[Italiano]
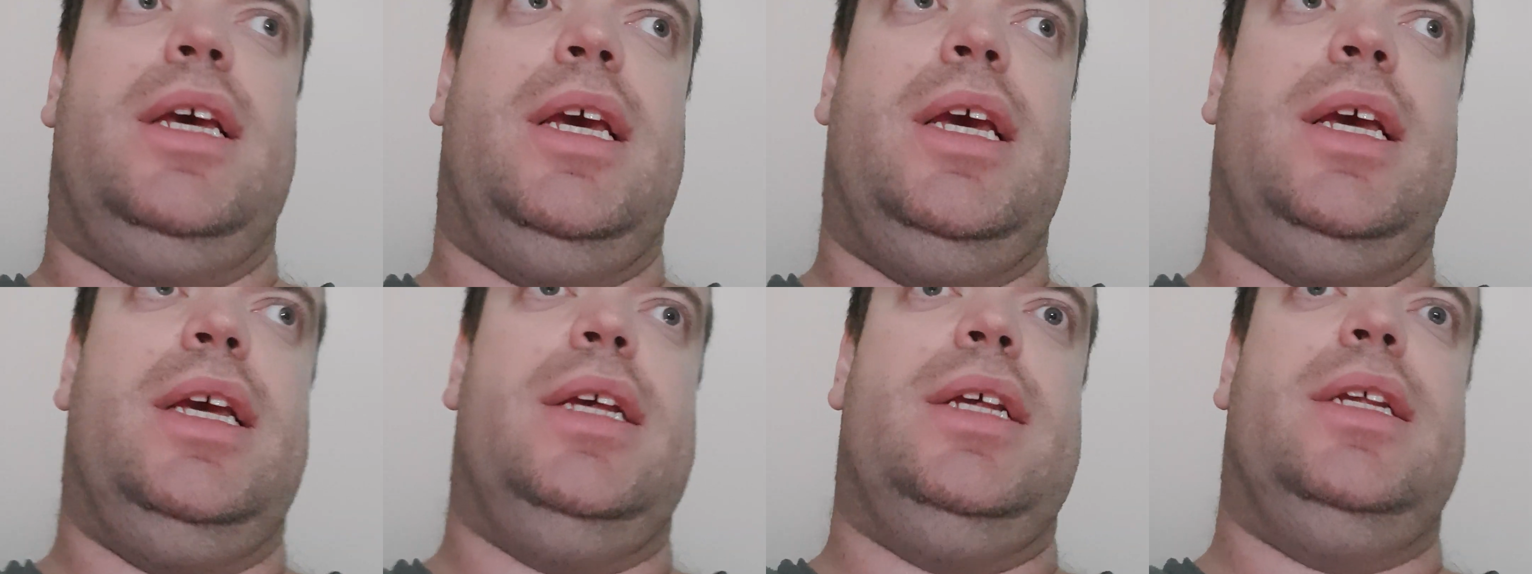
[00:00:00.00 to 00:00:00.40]

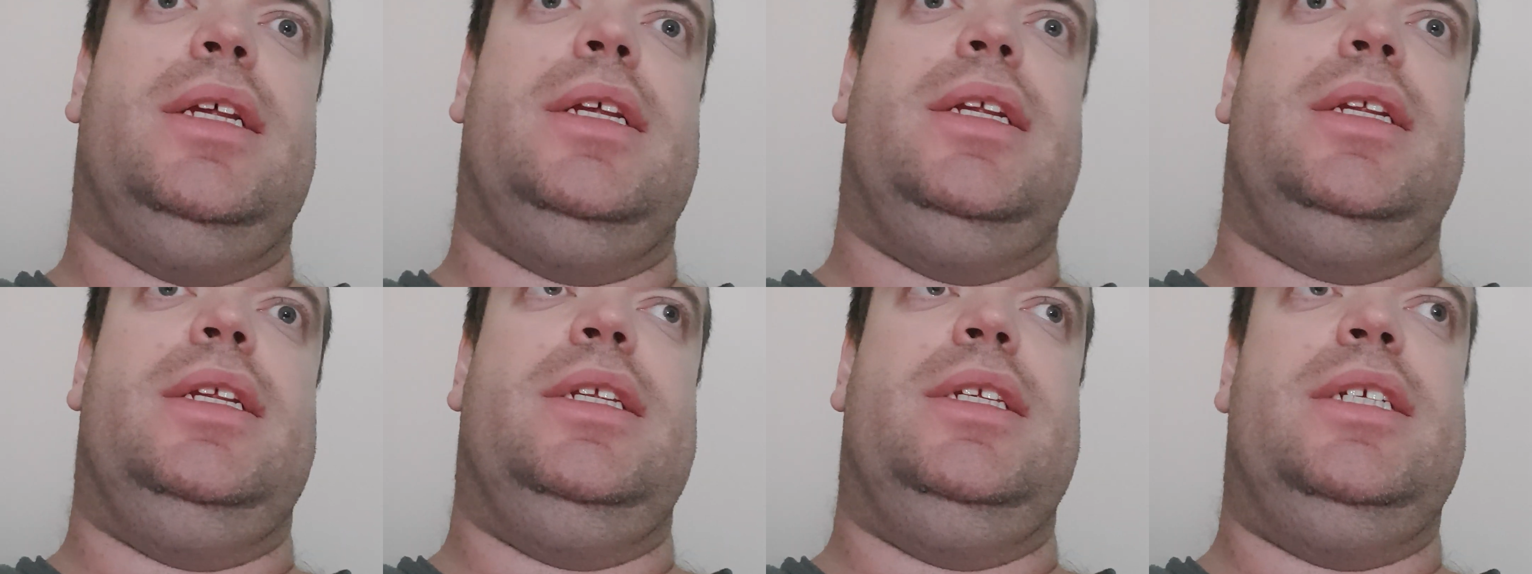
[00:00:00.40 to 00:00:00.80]
e
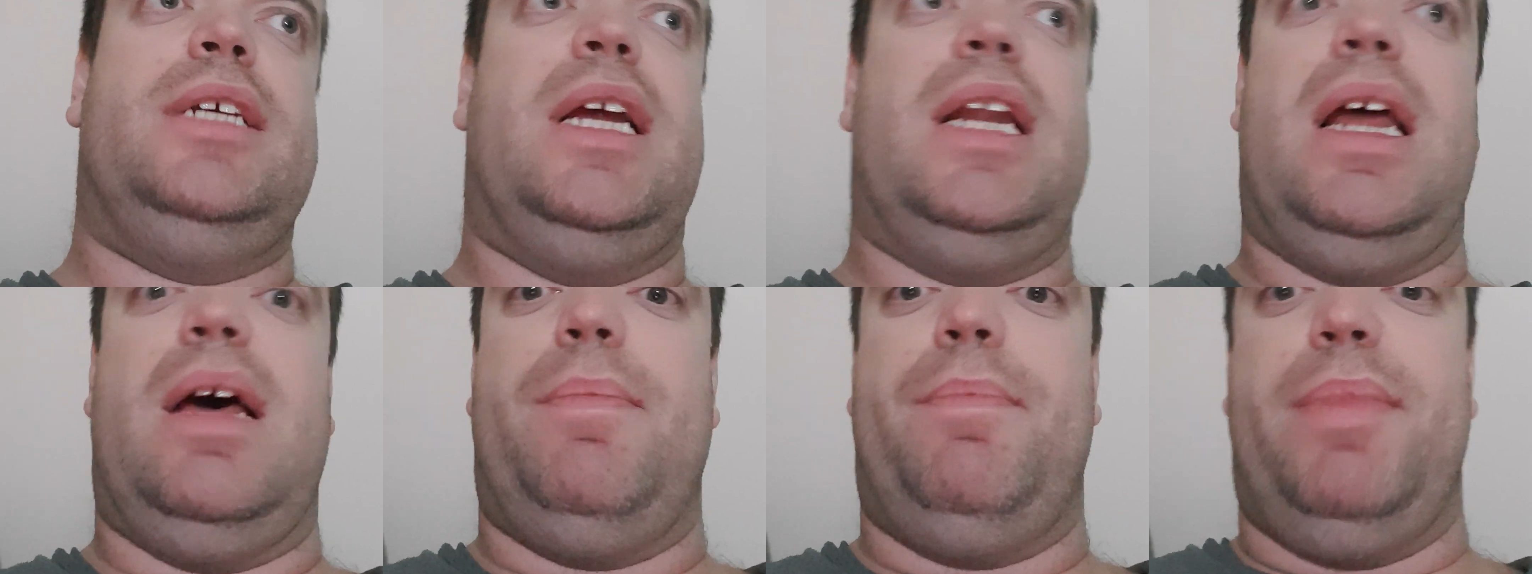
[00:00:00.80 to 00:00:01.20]

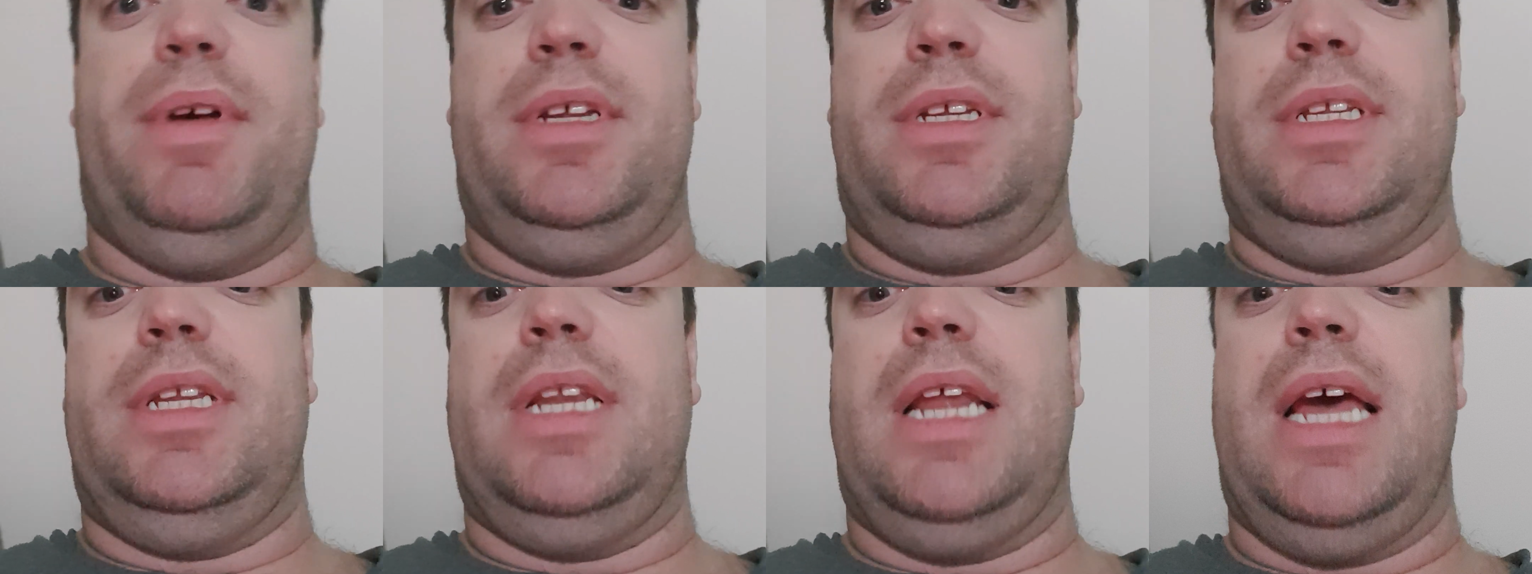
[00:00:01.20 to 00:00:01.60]

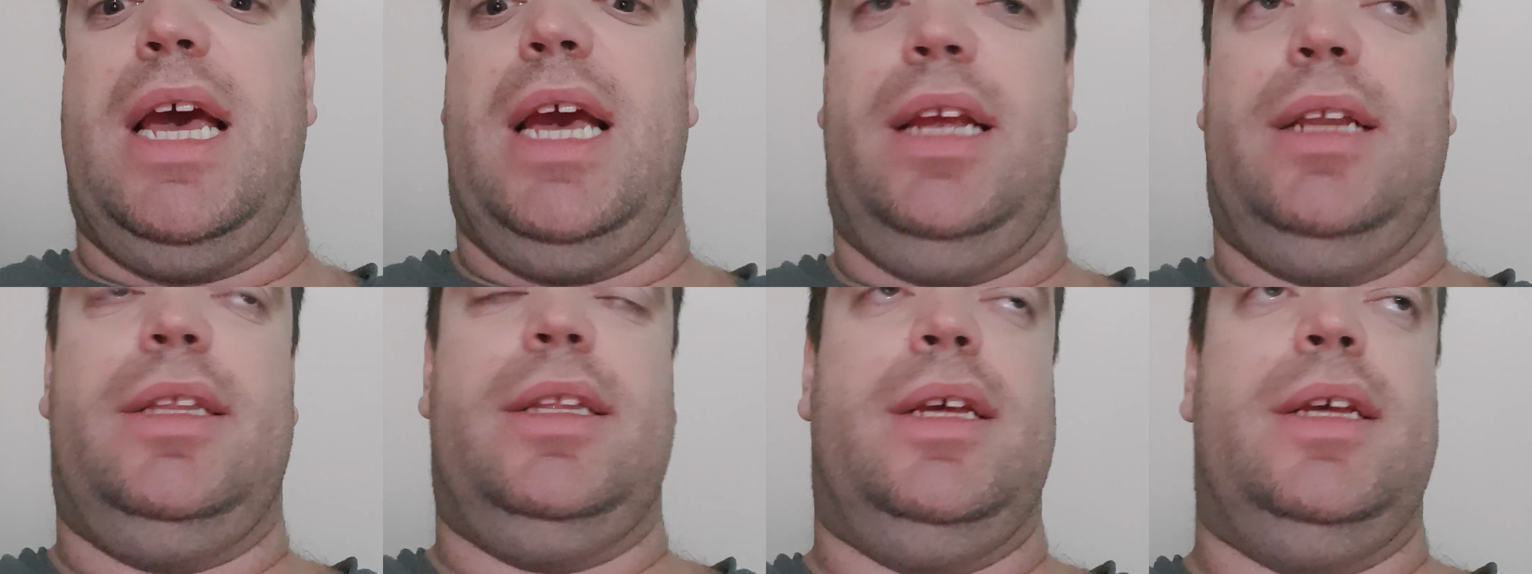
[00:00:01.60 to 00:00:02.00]
Jalapas
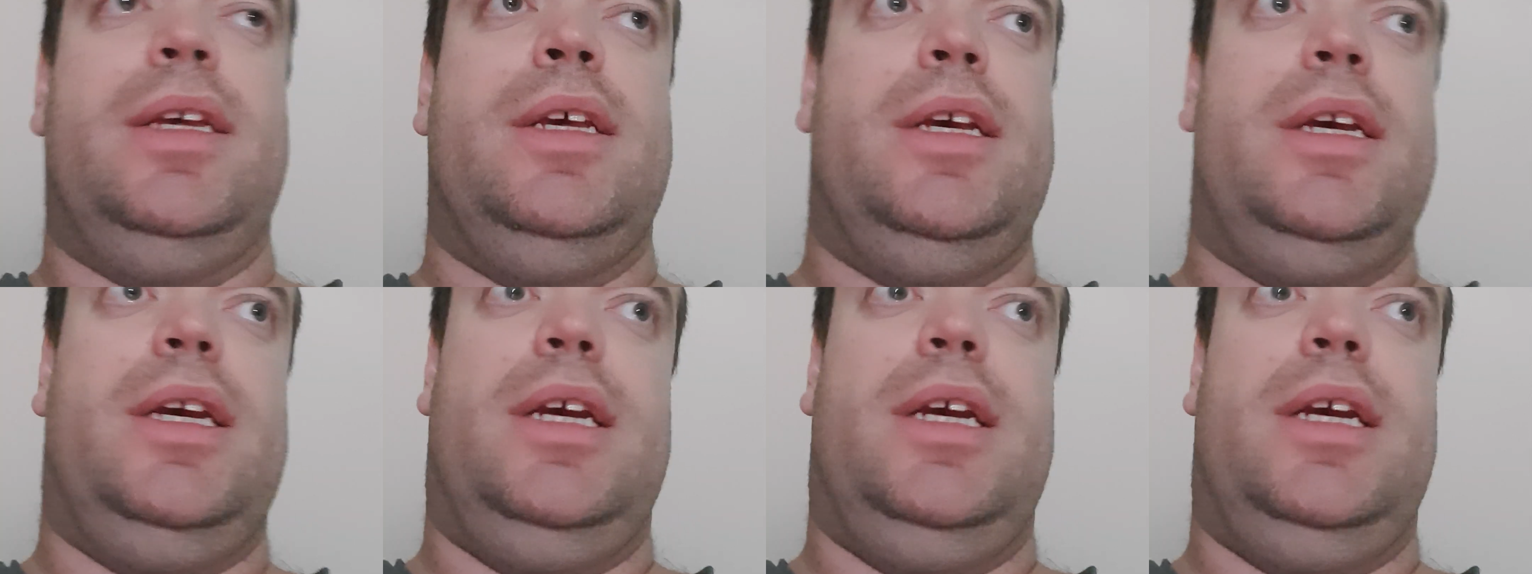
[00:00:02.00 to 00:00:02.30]
Night.